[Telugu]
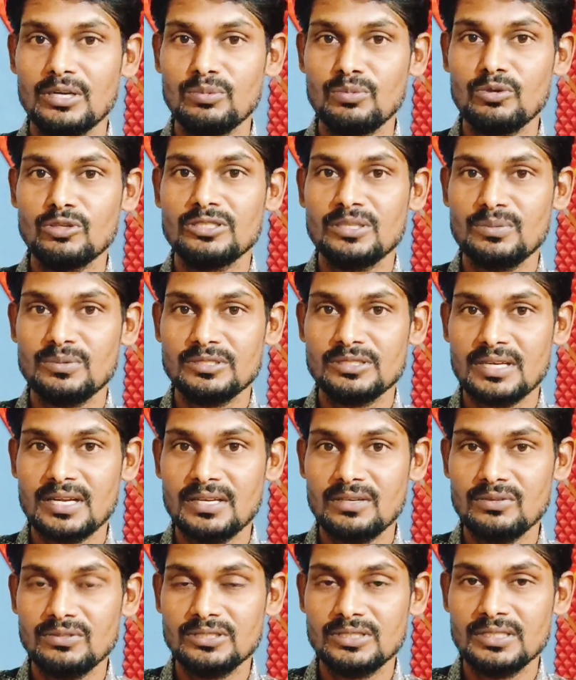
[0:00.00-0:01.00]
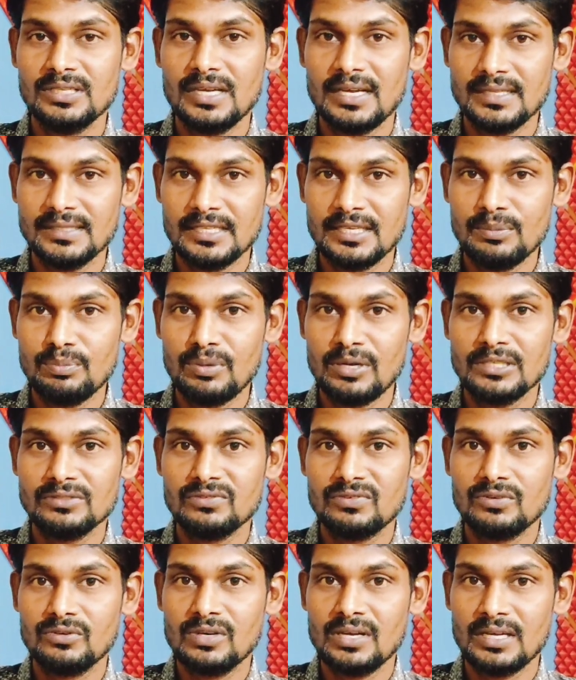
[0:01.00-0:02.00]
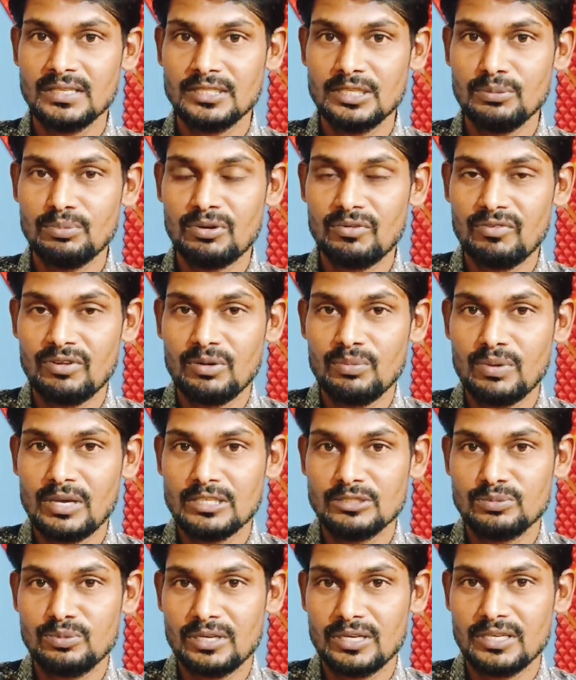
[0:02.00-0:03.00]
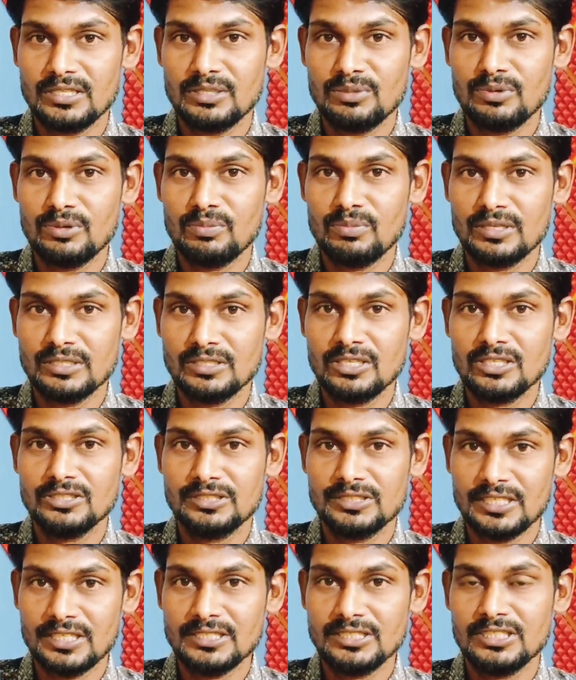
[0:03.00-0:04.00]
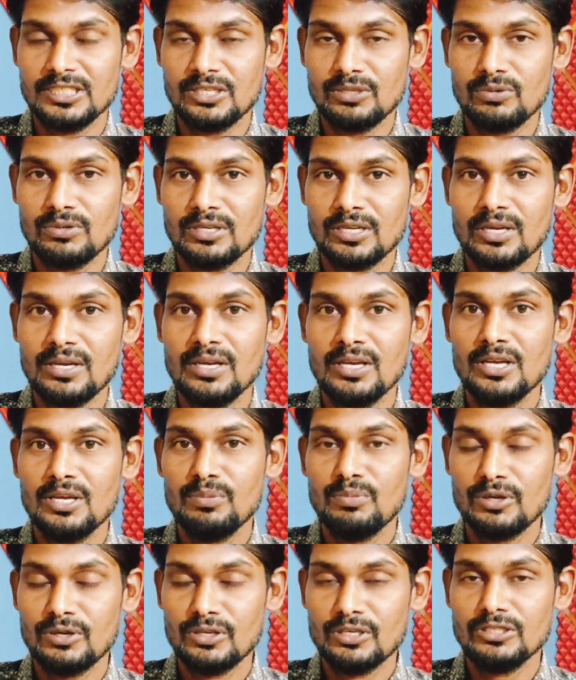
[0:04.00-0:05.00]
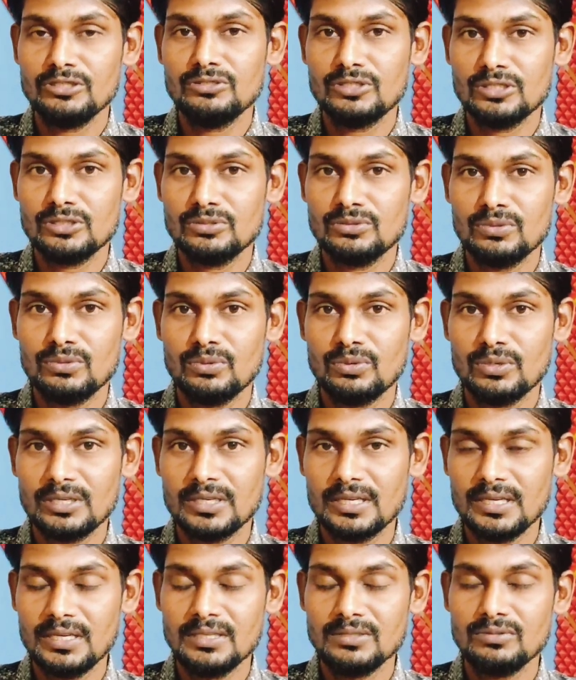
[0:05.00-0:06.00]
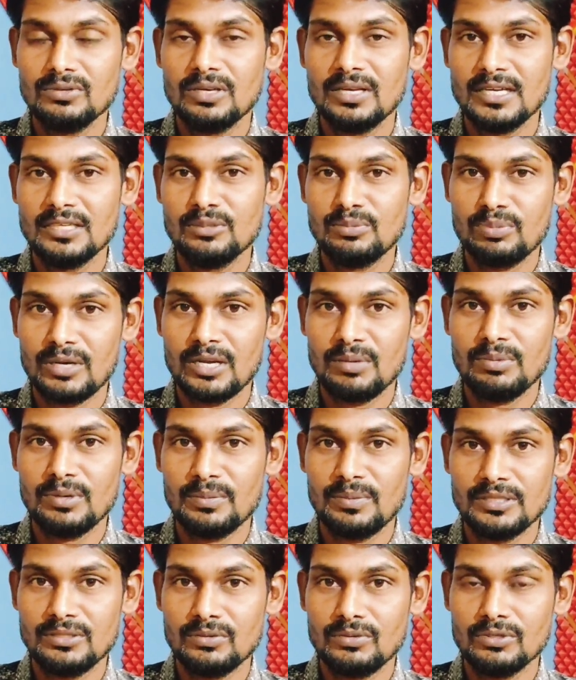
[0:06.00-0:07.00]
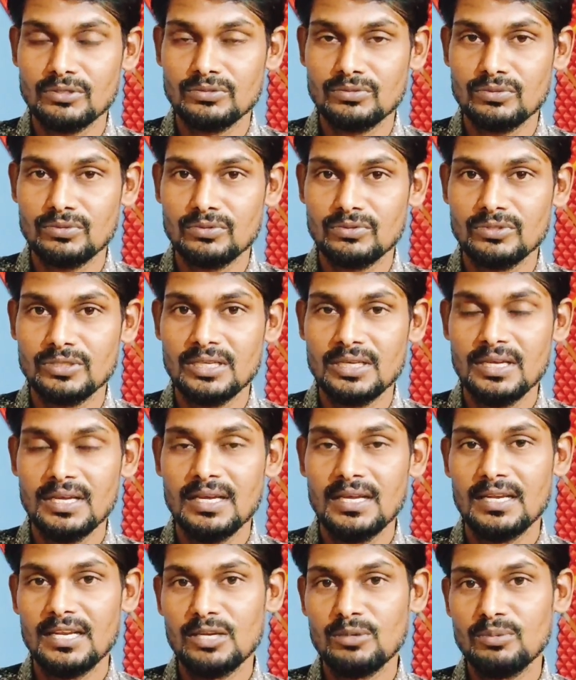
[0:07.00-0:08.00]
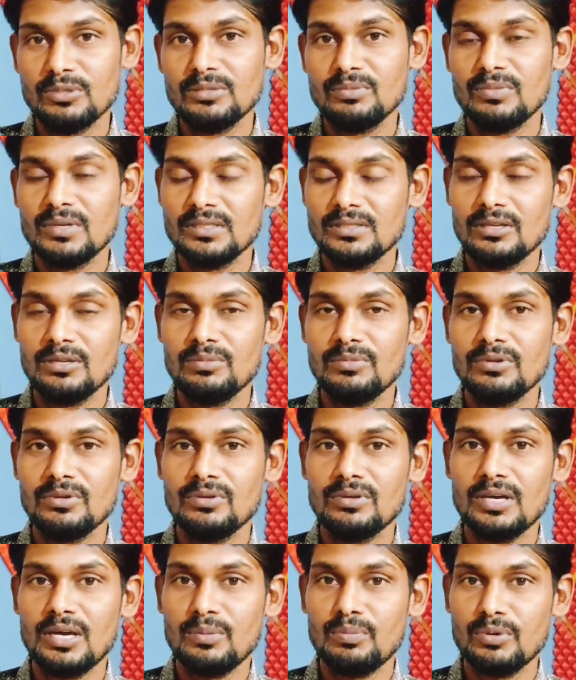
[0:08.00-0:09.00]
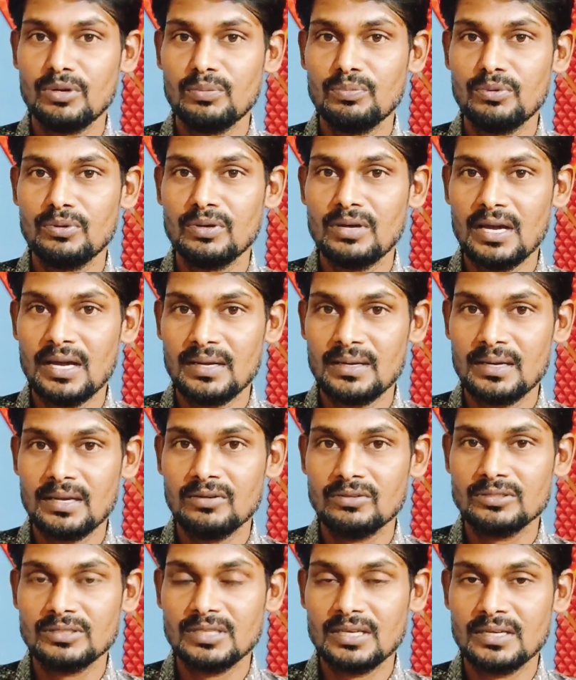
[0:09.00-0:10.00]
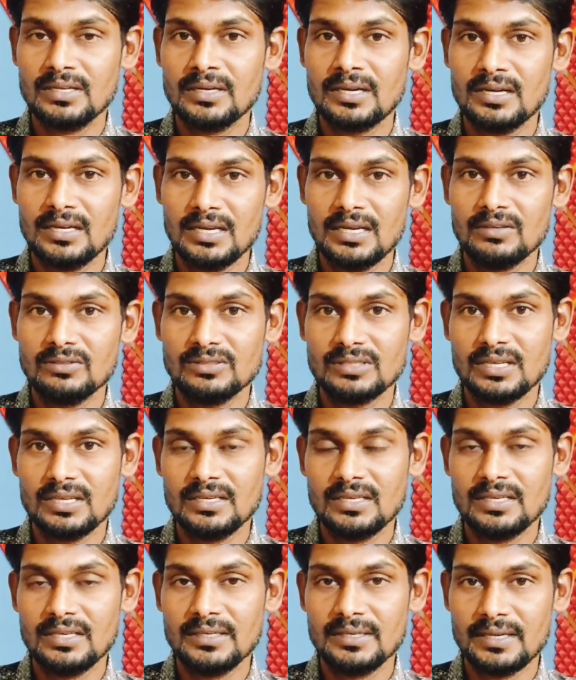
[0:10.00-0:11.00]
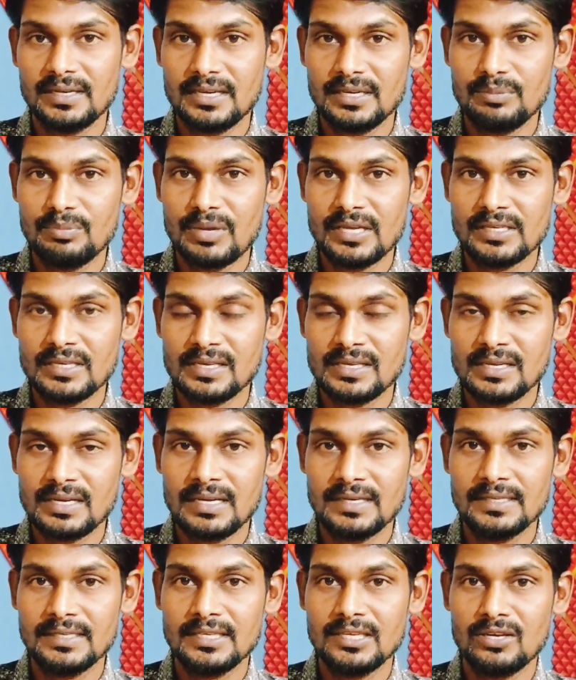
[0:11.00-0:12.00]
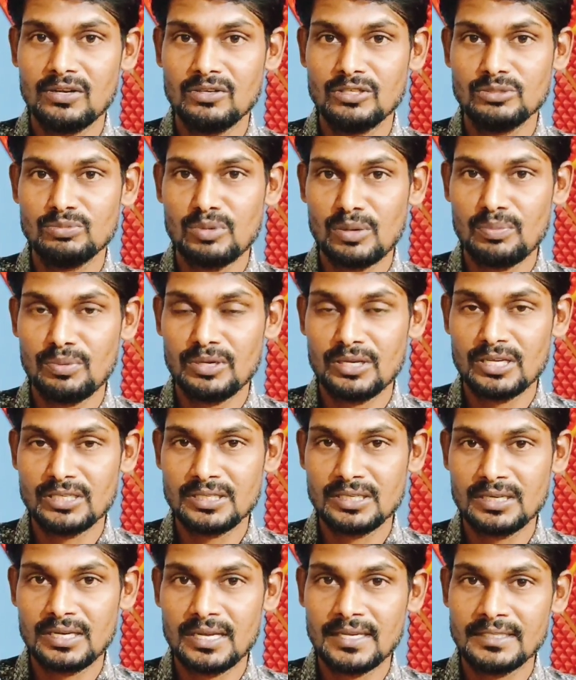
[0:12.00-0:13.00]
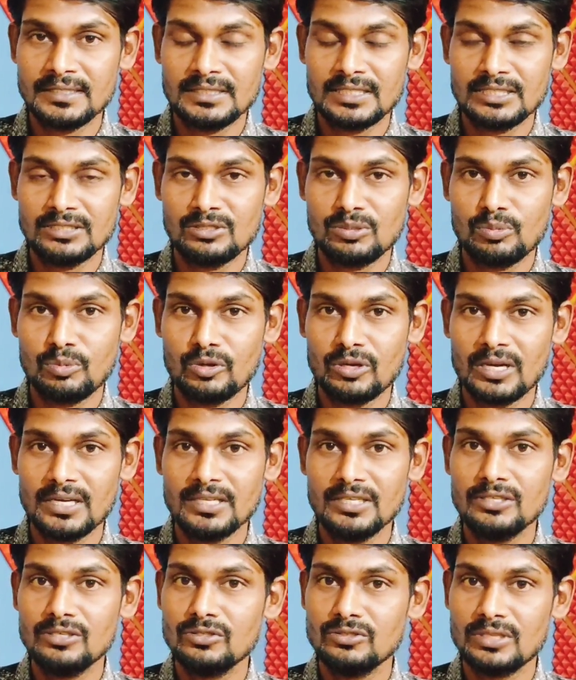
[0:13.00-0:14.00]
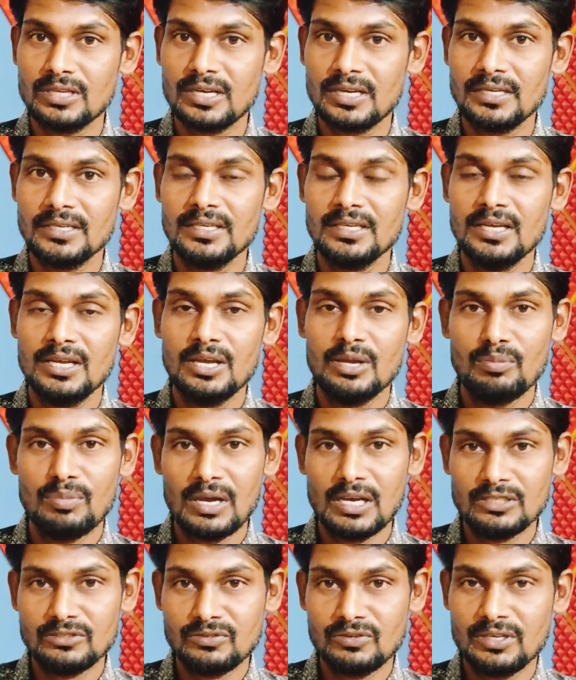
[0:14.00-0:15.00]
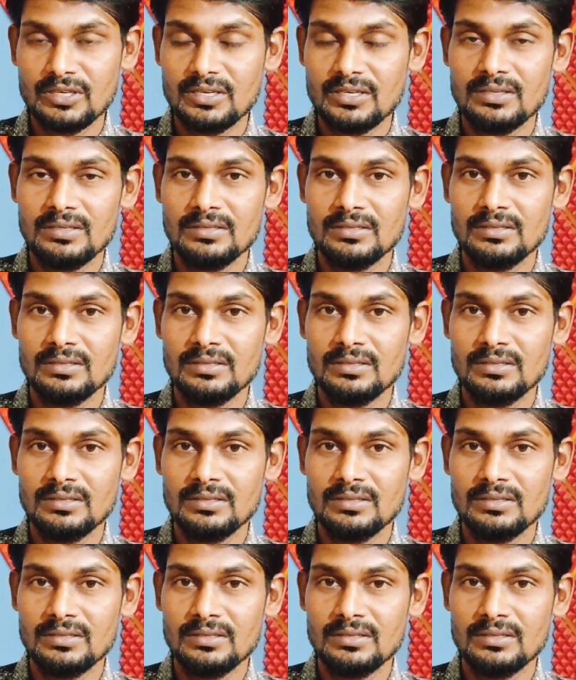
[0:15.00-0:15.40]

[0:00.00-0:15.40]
రెండు మూడు సంవత్సరాల నుంచి అదే పాస్వర్డ్ అదే ప్రొఫైల్ పాస్వర్డ్ అనేది మీరు మధ్యలో చేంజ్ చేయకుండా మీరు ఈజ్ చేస్తూ ఉంటే సో ఇలాంటి ప్రాబ్లం అయితే వస్తూ ఉంటుంది లేకపోతే మధ్యలో మీరు అప్పుడప్పుడు ఆరు నెలలకుసారి రెండు నెలలకుసారి ఇంటర్నెట్ బ్యాంకింగ్ కానీ ఏనో ఎస్బీ అప్లికేషన్ లాగిన్ చేసేటప్పుడు కానీ యూజర్ ఐడి పాస్వర్డ్